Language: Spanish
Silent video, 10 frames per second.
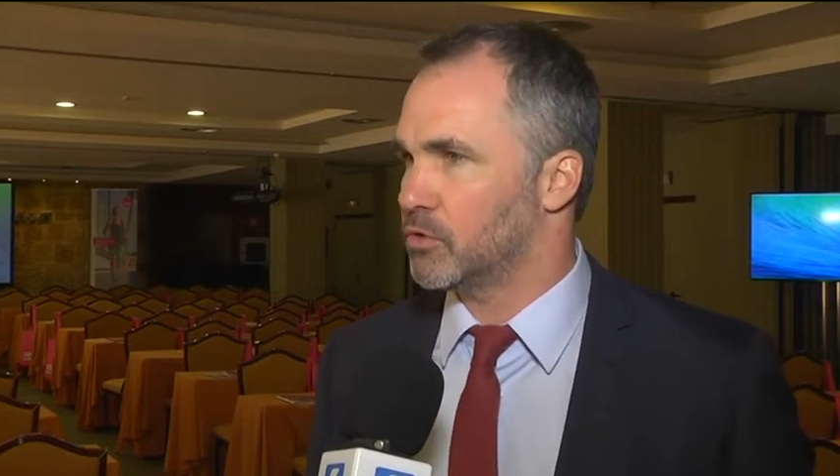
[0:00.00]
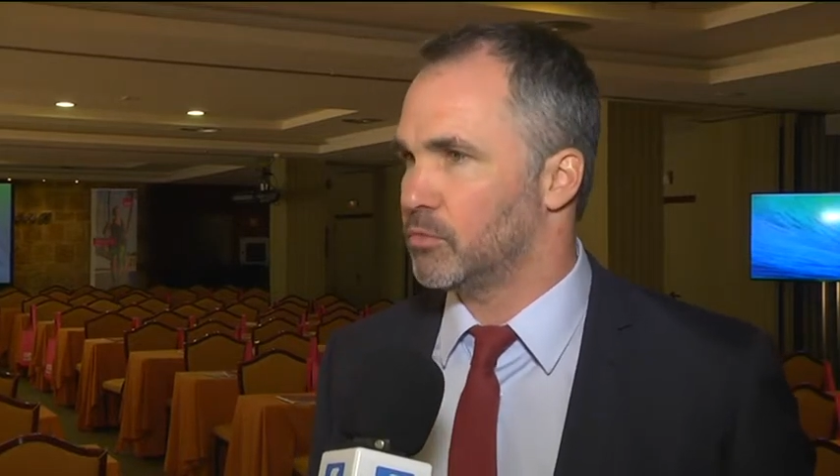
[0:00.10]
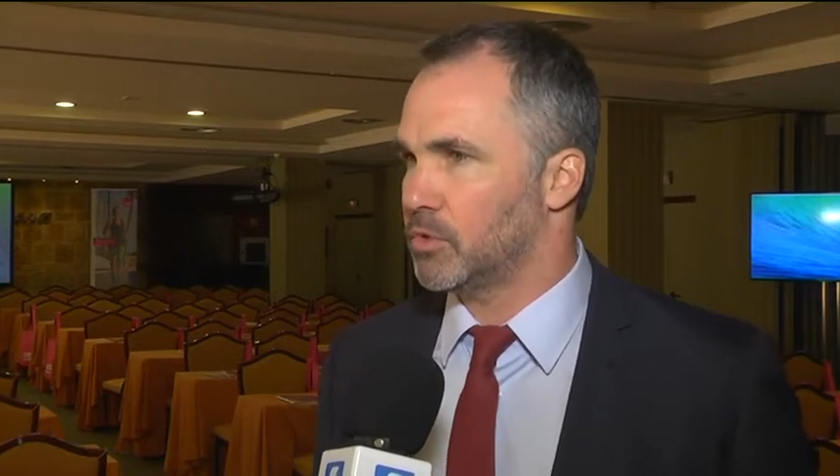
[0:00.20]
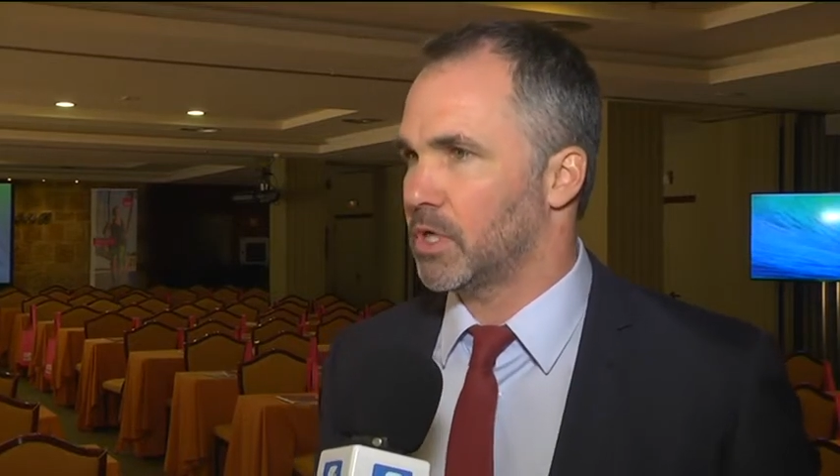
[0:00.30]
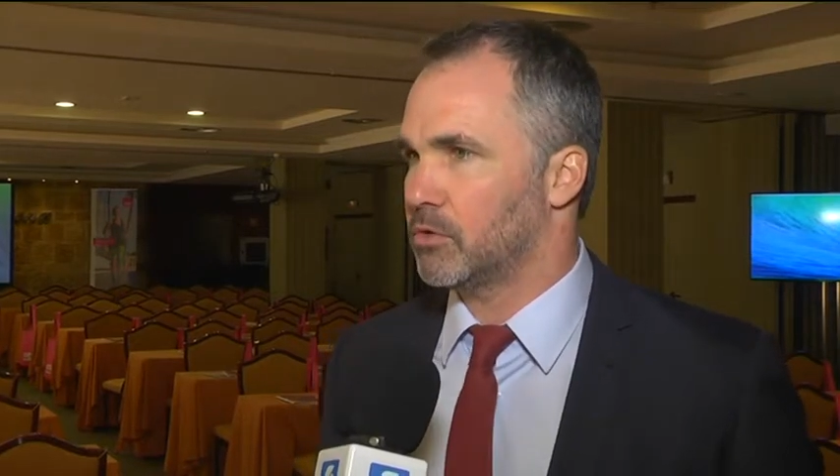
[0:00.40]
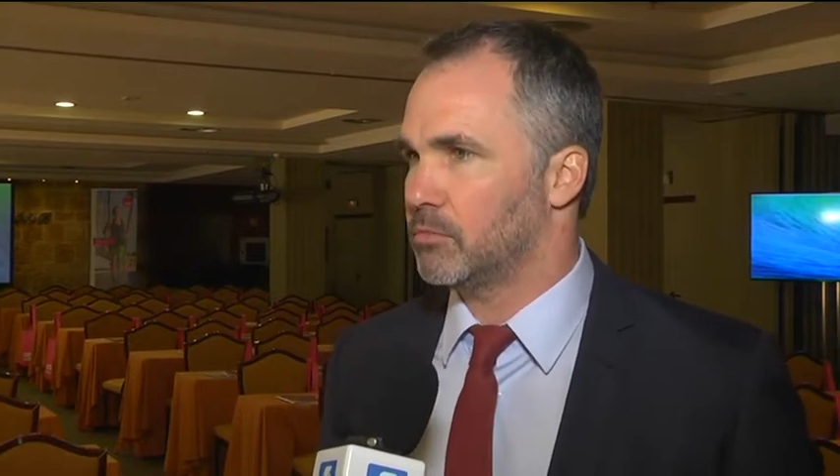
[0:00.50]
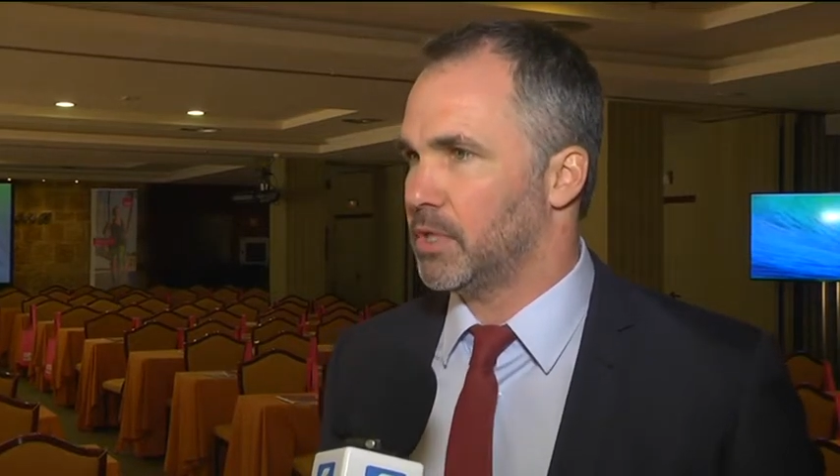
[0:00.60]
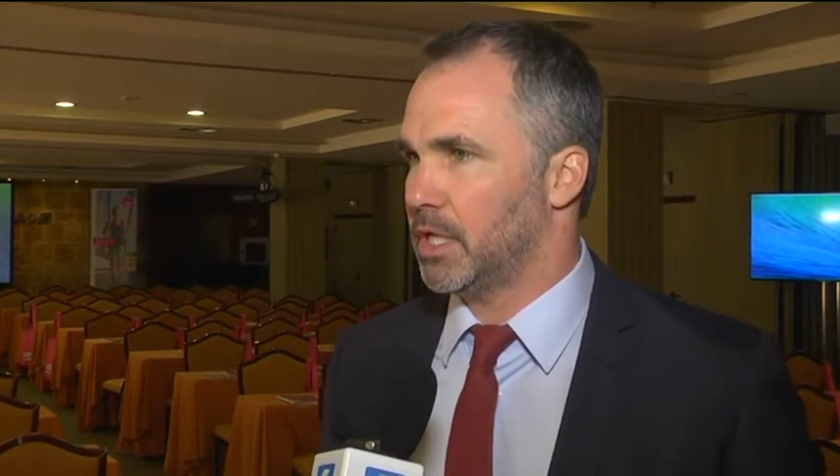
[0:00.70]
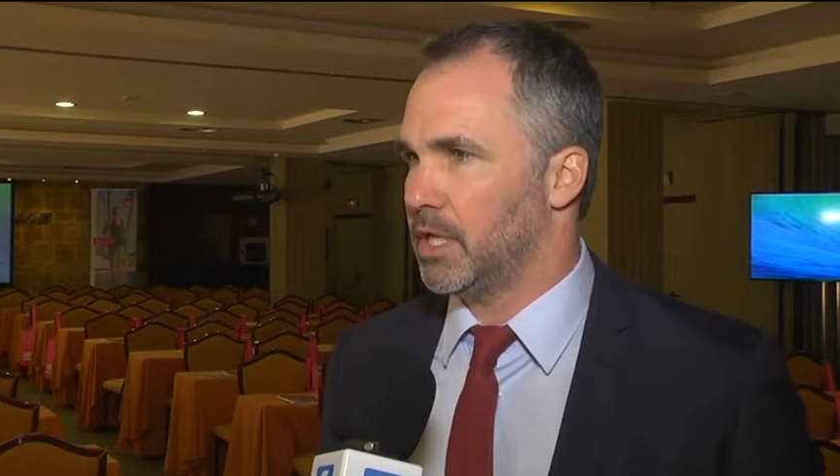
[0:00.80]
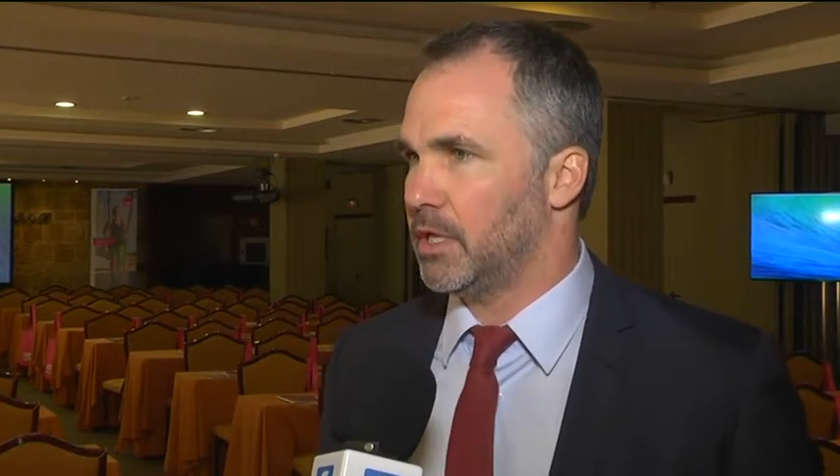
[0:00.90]
como una
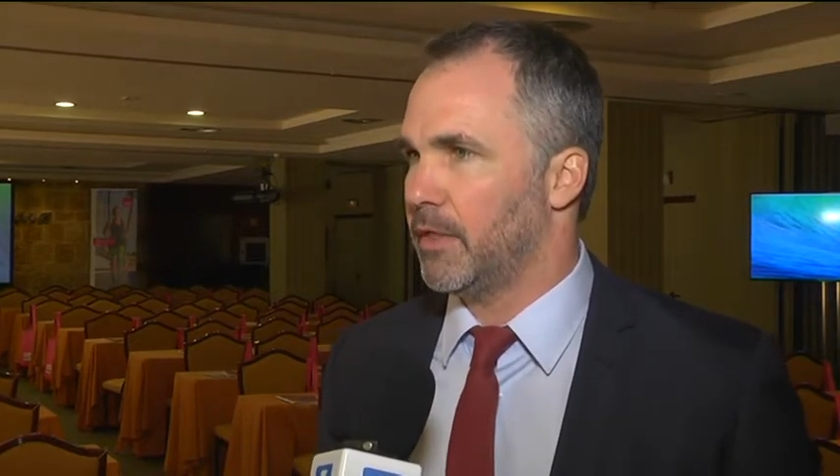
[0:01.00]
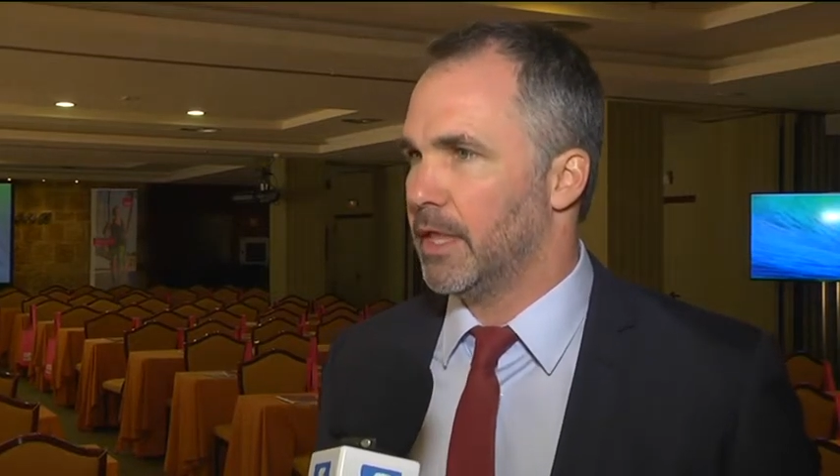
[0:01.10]
compañía